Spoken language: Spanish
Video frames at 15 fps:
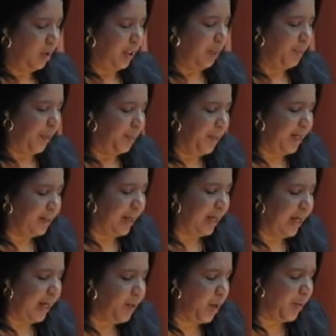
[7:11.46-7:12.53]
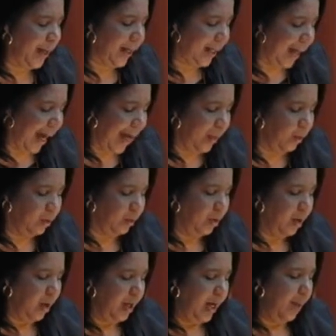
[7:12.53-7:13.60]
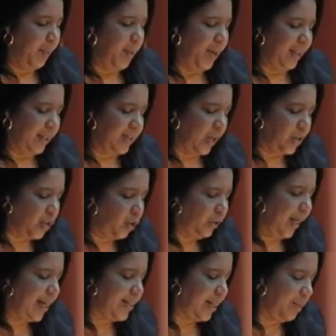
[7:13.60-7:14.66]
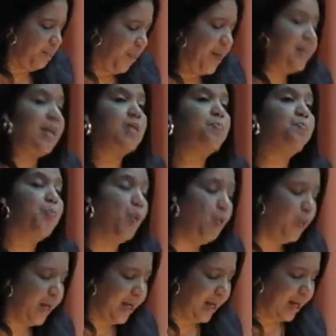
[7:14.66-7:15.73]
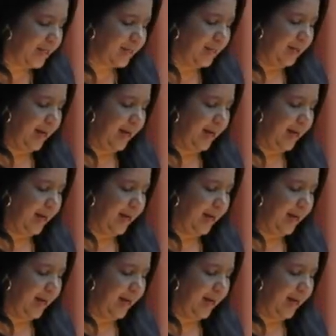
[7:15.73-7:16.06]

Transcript: que permite el libre mercado, la privatización de las empresas públicas,